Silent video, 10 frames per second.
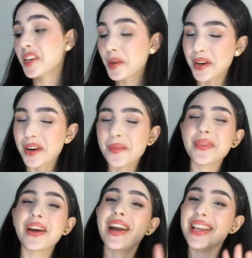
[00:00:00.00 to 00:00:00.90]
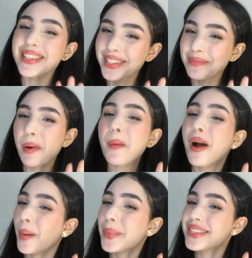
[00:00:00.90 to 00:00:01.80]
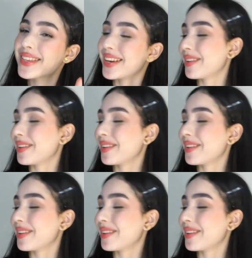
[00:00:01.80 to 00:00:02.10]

Y bueno, ahora sí, vamos a comenzar.